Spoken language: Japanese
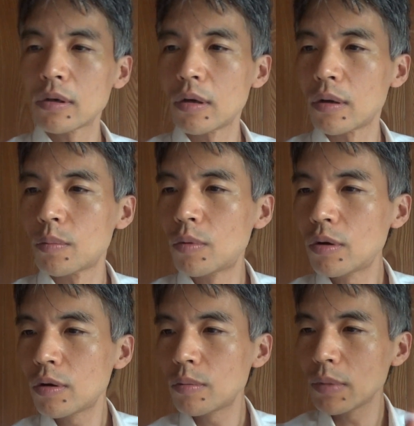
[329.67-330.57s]
と
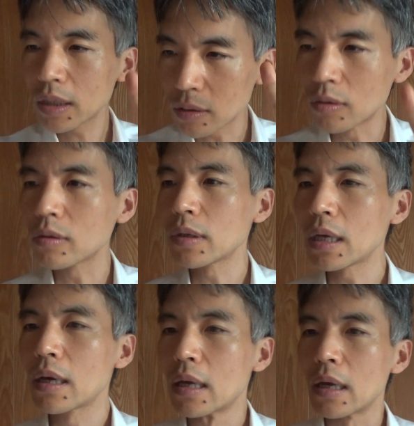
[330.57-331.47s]
もう3つほど
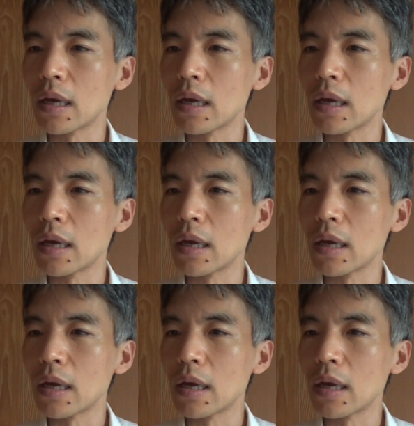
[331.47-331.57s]
ね、